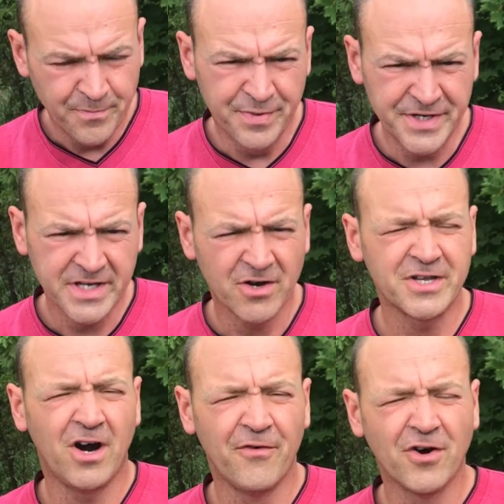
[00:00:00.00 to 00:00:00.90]
bitte ich
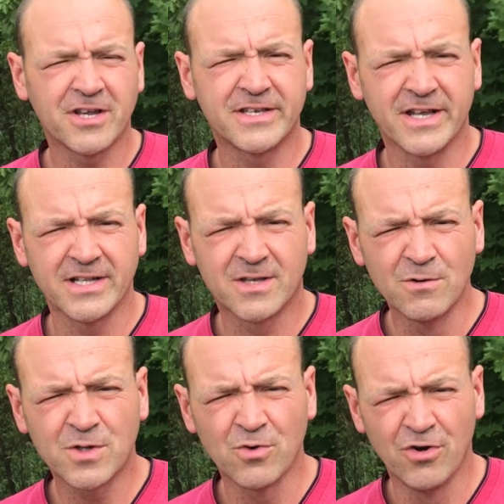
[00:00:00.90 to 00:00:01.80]
euch auch wirklich dazu
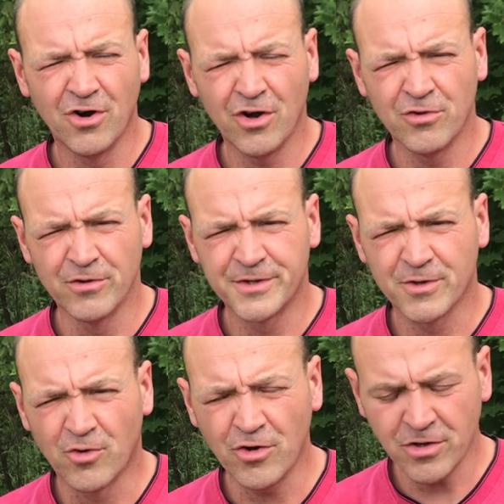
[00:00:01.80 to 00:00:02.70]
zu hören und zu
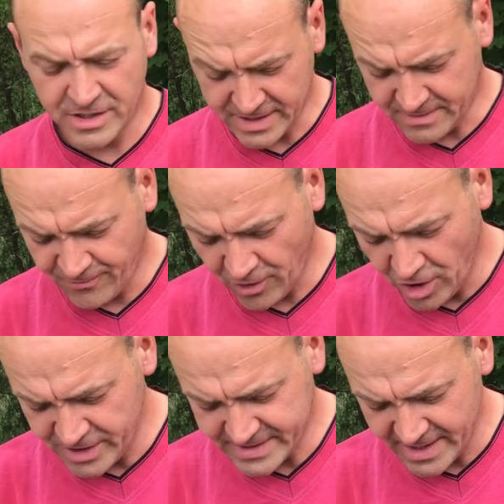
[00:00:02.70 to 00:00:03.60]
gucken, das für
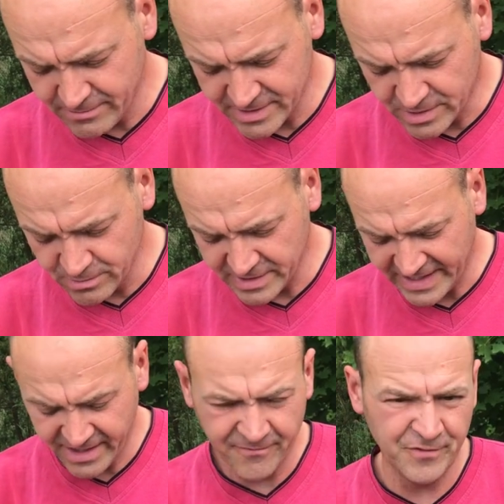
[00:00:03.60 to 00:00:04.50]
euch selber zu
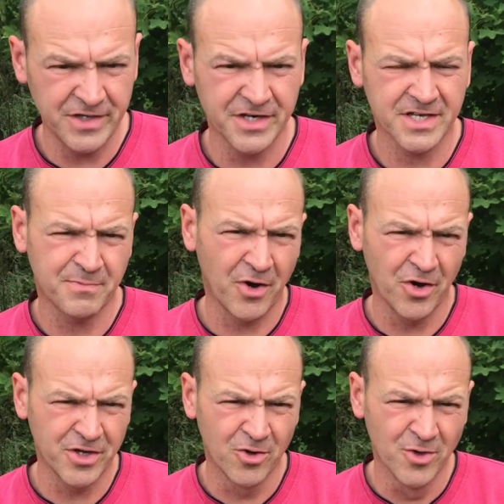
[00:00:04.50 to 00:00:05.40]
überdenken, wie ihr das bei
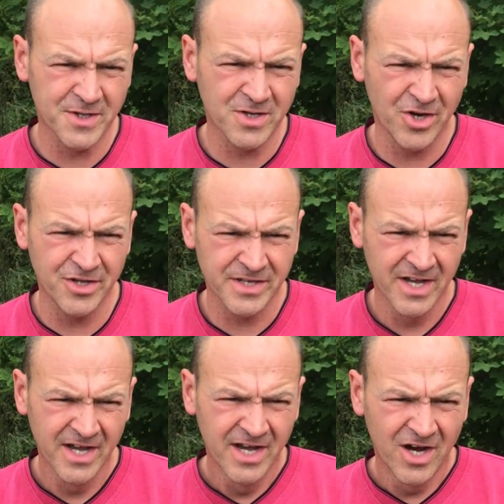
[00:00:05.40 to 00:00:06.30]
euch lösen könnt.
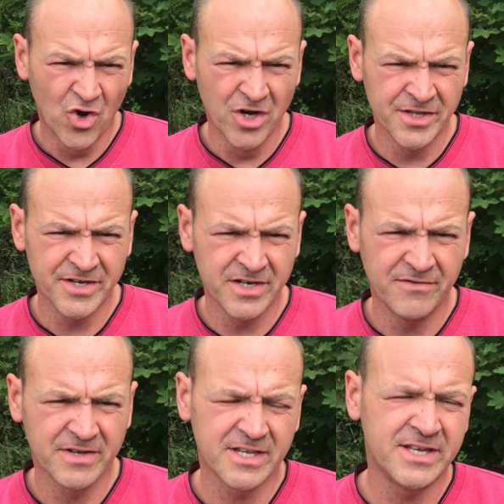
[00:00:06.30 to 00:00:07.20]
Und äh,
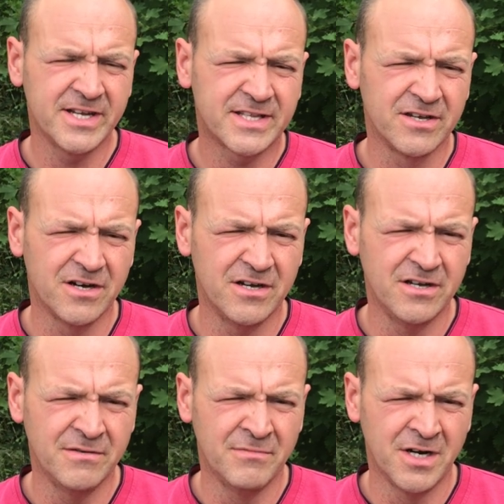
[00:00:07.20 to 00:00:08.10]
wir sind jetzt hier
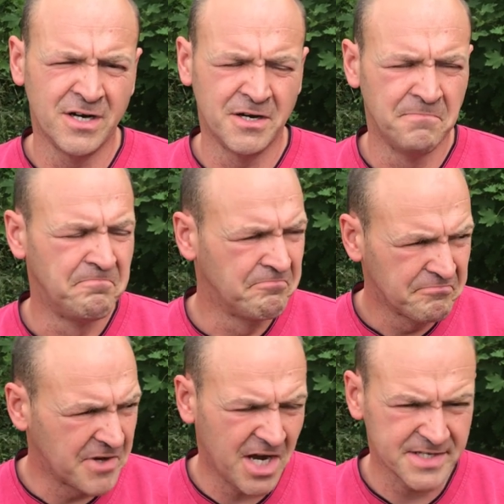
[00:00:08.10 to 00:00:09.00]
im, äh,
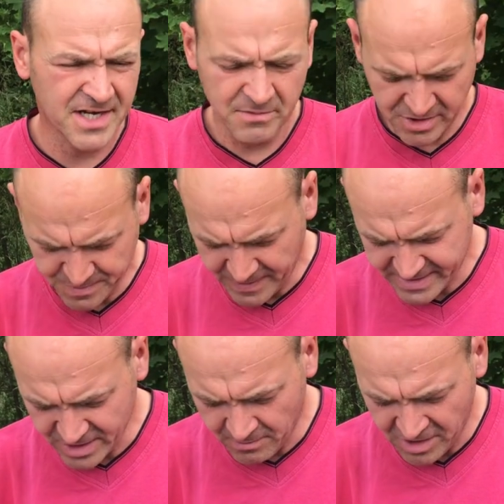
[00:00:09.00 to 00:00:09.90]
ja, sage ich mal,
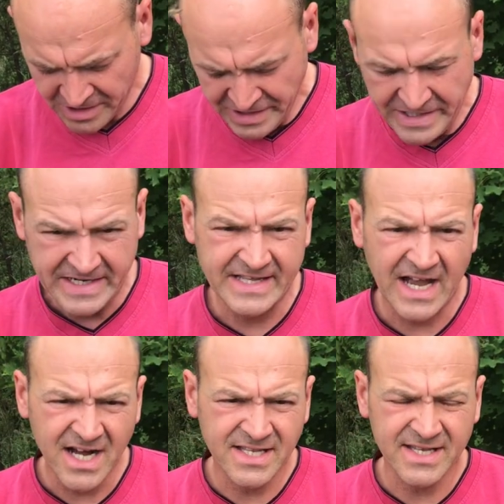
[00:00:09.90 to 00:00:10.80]
Spätsommer. Die
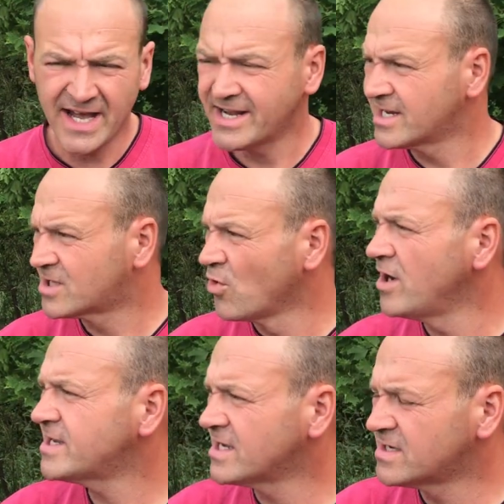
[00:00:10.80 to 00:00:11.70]
Tracht ist eigentlich
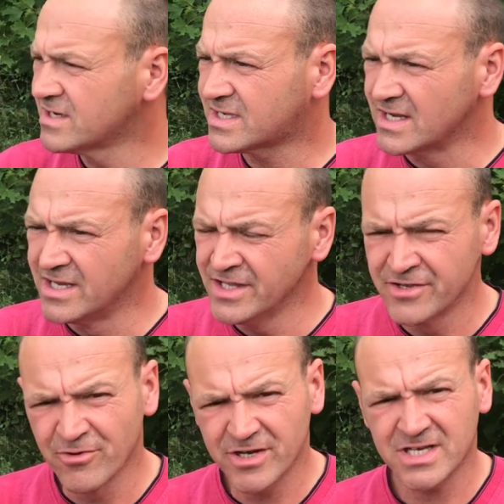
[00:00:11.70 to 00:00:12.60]
durch, also hier ist die Linde
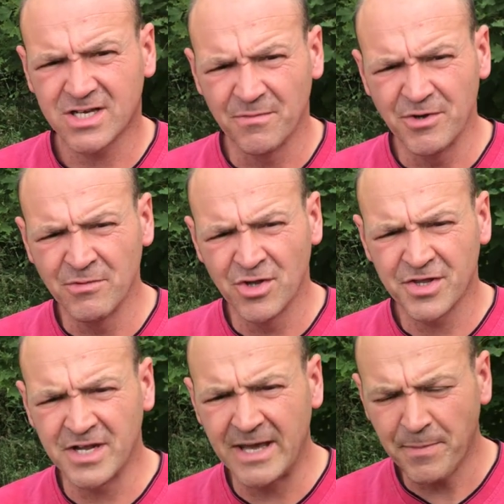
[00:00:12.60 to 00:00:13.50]
durch. Es kommt immer noch
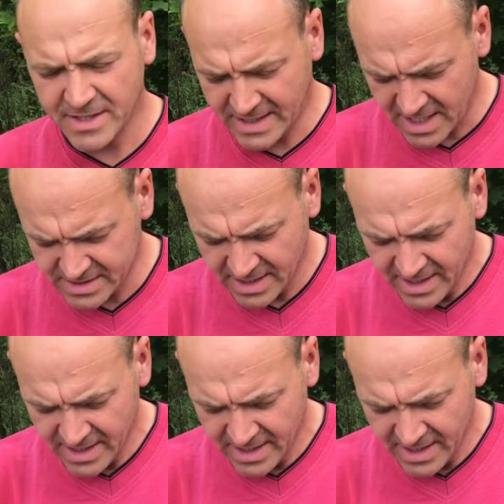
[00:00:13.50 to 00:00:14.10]
eine Leppertracht